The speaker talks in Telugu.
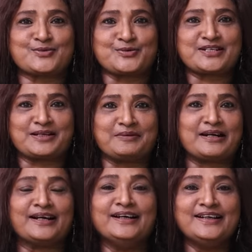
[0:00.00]
చేసుకోవచ్చు
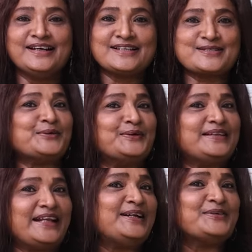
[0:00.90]
అనమాట సో
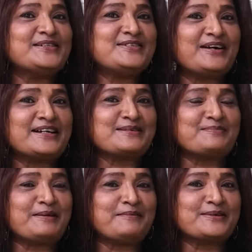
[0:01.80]
దీని గురించి వాళ్ళు
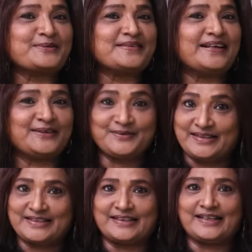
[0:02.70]
చెప్దాం అనుకుంటున్నాను
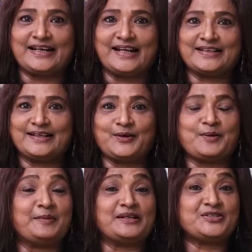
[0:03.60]
ఎందుకంటే నా దగ్గర
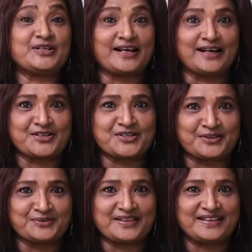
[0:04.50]
ఒక మంచి కలెక్షన్
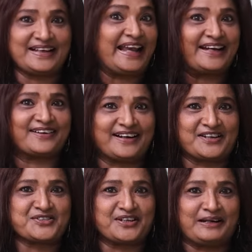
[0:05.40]
ఉంది హెయిర్
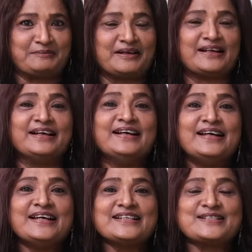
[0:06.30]
కలెక్షన్ అనమాట
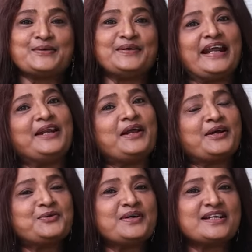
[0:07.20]
సో నేను
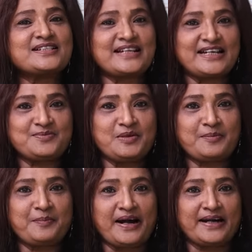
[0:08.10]
ఎక్కువగా స్టేజ్ మీద
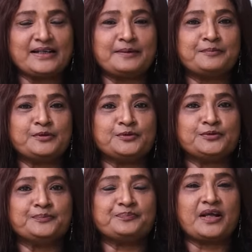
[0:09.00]
పాడేటప్పుడు
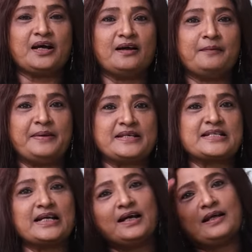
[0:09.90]

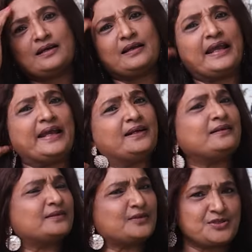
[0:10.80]
బేసిక్గా హెయిర్
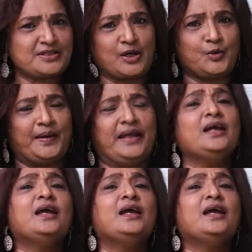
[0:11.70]
కొంచెం తక్కువే